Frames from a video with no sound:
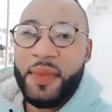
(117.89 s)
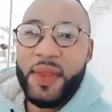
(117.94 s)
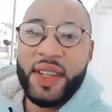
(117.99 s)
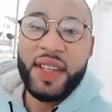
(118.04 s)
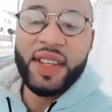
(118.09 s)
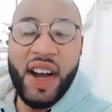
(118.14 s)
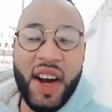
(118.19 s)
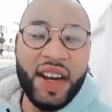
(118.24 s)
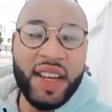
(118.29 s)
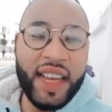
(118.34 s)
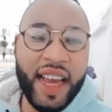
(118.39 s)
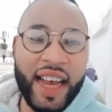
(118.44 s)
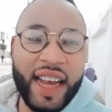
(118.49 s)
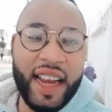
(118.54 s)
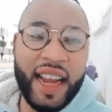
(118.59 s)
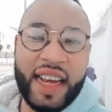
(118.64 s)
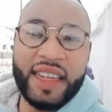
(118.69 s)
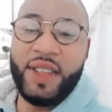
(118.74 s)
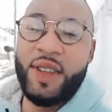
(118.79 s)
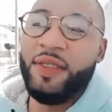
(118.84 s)
Donc hier
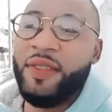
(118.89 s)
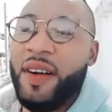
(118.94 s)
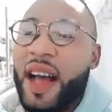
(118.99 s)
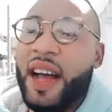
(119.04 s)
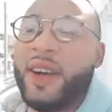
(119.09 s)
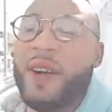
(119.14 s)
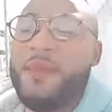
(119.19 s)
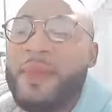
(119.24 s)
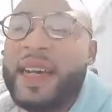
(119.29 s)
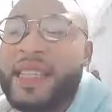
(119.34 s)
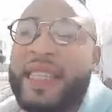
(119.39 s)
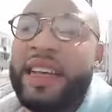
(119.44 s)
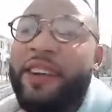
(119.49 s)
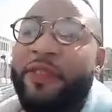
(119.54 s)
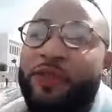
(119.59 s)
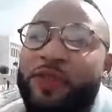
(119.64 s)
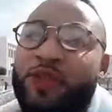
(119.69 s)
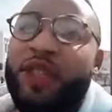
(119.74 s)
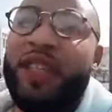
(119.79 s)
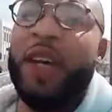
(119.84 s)
là, je voyais comment ça
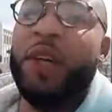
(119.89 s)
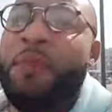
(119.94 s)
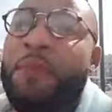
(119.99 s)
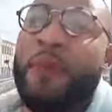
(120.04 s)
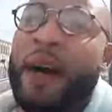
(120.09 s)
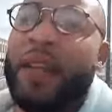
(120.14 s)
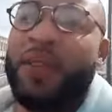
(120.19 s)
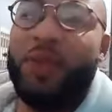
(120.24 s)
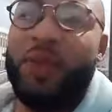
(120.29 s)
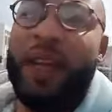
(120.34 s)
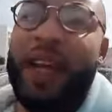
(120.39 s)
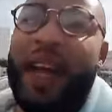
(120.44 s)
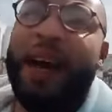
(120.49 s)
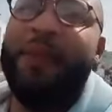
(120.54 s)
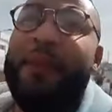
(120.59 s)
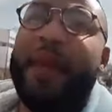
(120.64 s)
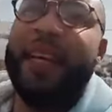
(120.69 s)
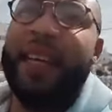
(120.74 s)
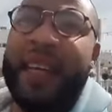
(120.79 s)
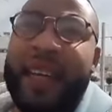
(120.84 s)
fusait de partout. Les gens
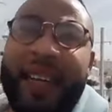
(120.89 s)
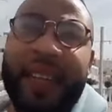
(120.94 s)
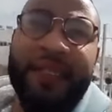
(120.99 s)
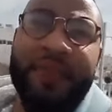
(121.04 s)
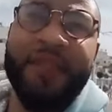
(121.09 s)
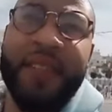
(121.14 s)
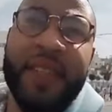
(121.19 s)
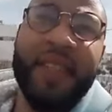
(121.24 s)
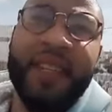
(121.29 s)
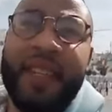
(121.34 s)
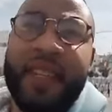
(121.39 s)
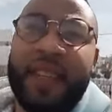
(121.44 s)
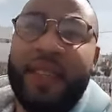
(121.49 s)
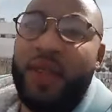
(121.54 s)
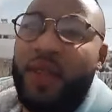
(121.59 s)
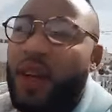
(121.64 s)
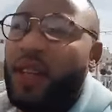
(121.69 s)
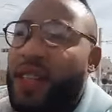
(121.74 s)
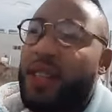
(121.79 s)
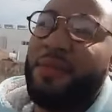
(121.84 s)
m'écrivent.
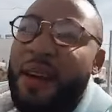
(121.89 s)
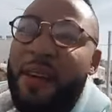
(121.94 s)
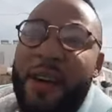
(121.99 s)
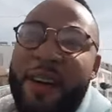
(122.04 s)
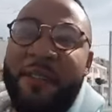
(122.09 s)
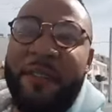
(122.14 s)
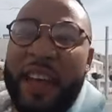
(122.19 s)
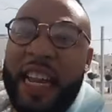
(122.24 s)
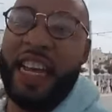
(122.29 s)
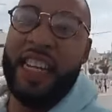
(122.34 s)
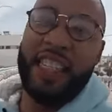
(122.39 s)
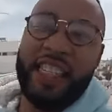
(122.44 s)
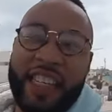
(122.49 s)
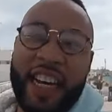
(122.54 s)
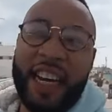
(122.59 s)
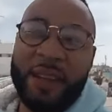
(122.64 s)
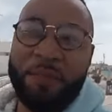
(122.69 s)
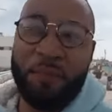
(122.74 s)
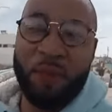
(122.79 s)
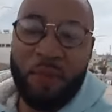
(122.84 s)
D'autres même ont fait des
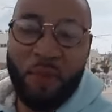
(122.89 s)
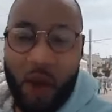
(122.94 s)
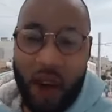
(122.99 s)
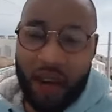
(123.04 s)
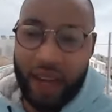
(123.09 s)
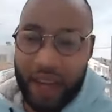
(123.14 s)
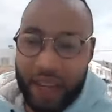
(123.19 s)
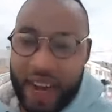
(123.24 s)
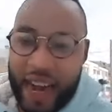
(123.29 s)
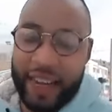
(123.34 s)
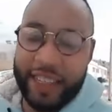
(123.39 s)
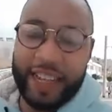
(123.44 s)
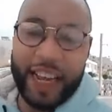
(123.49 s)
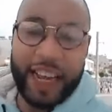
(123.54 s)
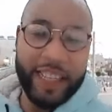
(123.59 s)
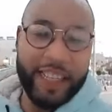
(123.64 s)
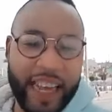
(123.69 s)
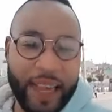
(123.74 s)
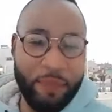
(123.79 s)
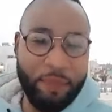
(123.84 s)
directs pour moi.
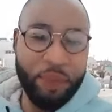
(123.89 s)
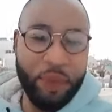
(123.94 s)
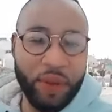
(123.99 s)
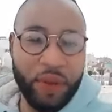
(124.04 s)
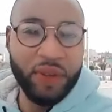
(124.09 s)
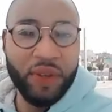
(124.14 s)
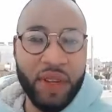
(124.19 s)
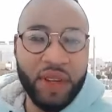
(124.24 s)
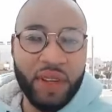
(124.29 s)
Attendez un peu.